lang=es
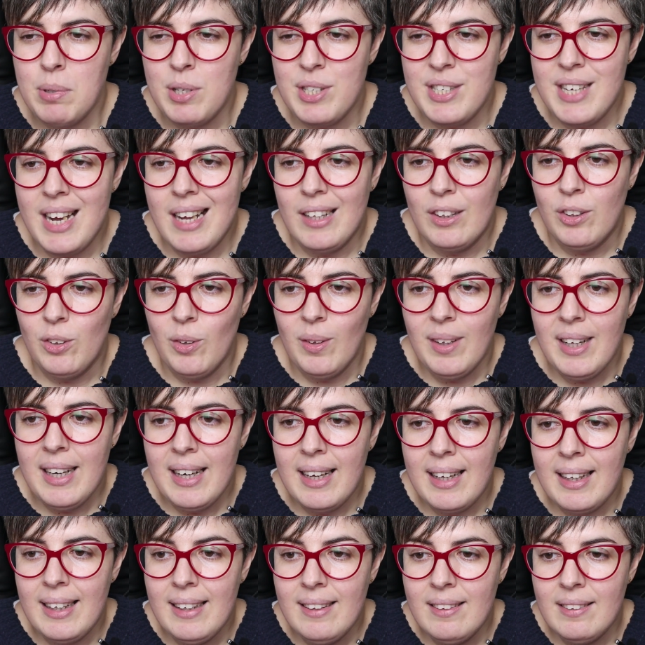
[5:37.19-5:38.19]
pues ya toda
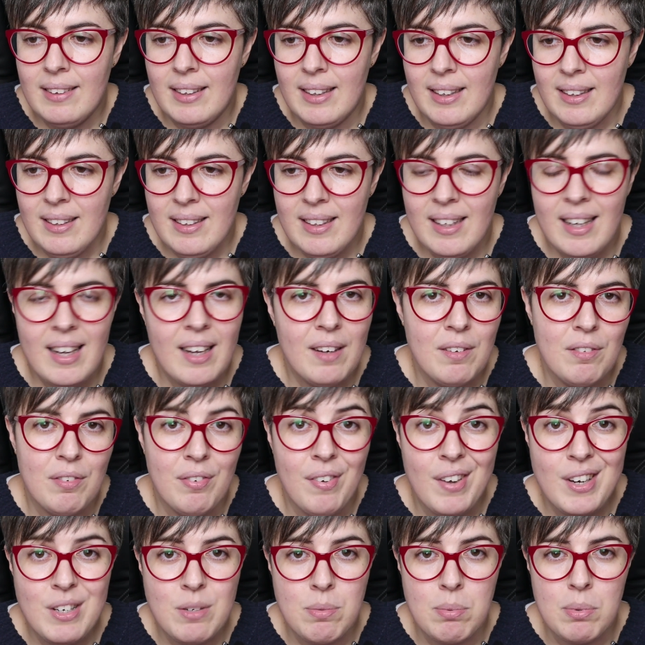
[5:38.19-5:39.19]
la gente en
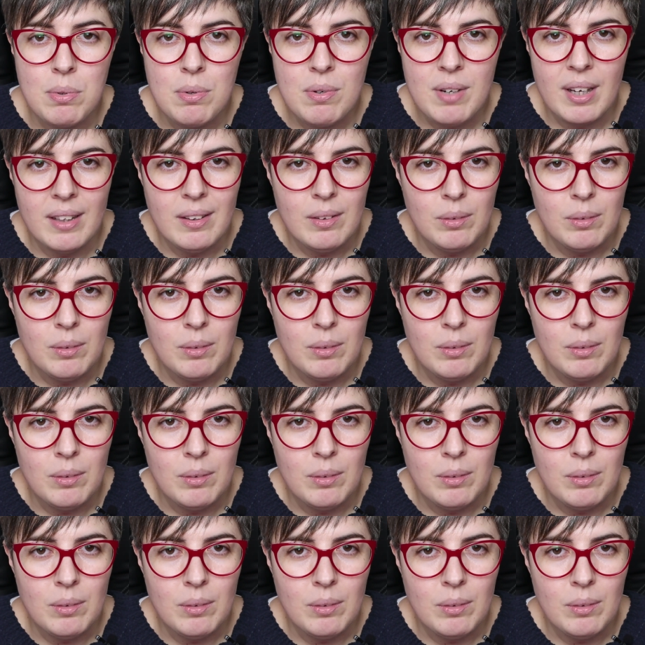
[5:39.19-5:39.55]
Facebook,